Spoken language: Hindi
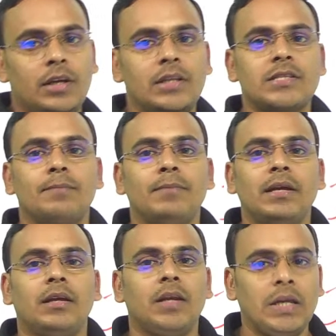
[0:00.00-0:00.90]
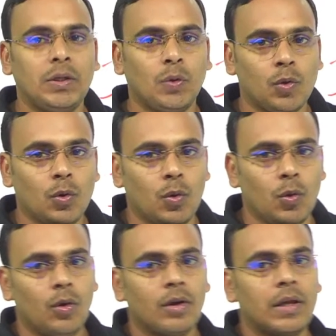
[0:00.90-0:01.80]
तो इन सब में इन्हीं दोनों
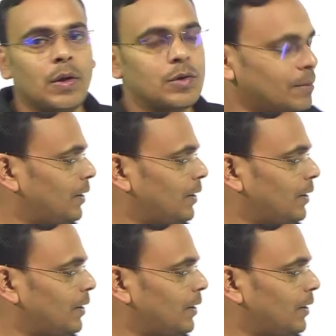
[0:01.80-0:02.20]
को क्यों